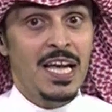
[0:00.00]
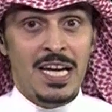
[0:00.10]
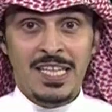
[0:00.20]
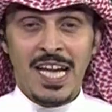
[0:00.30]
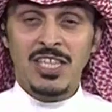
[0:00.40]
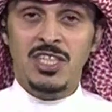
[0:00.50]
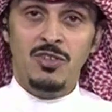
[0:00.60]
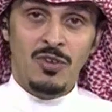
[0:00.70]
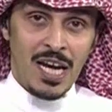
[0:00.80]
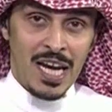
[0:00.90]
لدرجه
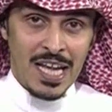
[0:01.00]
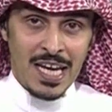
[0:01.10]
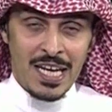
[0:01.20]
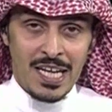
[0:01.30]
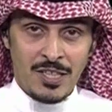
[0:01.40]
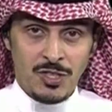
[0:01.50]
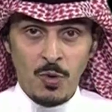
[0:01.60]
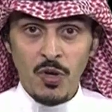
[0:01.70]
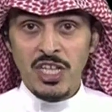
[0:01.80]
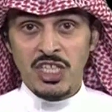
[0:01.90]
انه
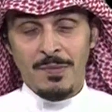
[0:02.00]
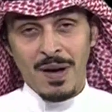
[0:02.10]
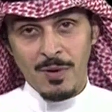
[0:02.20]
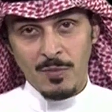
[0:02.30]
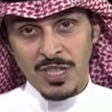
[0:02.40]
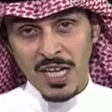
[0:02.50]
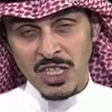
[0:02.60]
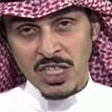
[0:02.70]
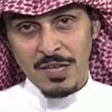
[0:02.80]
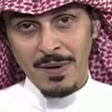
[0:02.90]
الجمهور الشبابي المدرج
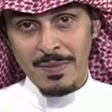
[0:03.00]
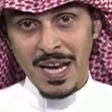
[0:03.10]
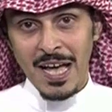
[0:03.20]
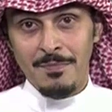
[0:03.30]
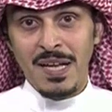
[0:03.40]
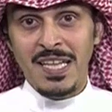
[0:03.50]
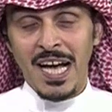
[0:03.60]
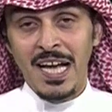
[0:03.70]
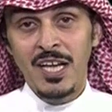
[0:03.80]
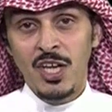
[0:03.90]
الشبابي الان
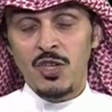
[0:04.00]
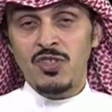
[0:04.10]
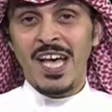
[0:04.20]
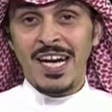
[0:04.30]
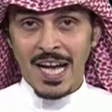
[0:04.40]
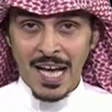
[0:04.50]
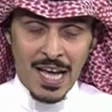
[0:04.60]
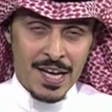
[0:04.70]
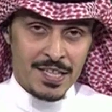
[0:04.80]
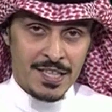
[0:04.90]
بدا يصرح
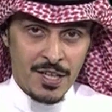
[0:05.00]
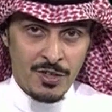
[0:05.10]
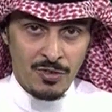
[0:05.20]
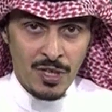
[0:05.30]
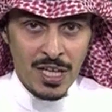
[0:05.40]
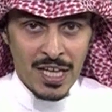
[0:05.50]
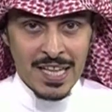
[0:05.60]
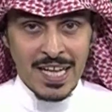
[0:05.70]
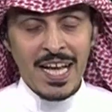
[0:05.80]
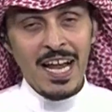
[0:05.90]
علانيه انه
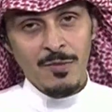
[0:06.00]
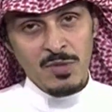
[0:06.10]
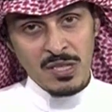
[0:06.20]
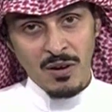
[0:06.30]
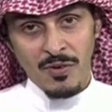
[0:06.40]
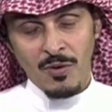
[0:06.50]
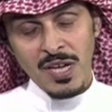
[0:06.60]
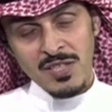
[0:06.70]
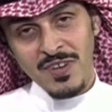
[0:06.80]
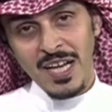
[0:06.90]
اذا كان هذا مستوى
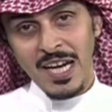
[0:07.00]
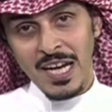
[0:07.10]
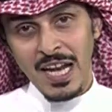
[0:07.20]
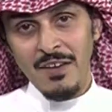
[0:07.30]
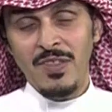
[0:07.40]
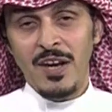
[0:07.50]
فواز فالافضل